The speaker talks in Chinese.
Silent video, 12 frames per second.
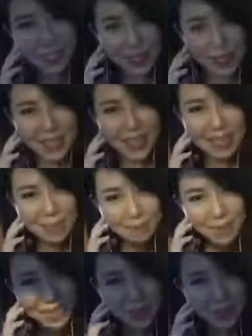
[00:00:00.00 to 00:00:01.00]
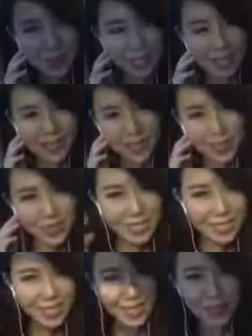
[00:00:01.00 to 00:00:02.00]
school 在淡杯的路上哈。从
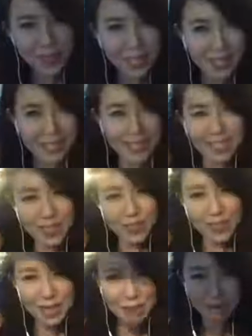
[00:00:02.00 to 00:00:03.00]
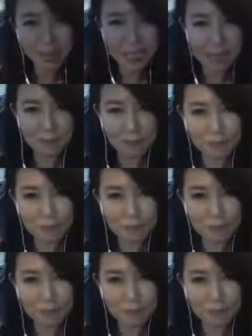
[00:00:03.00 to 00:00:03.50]
机场出来，现在经过淡杯了。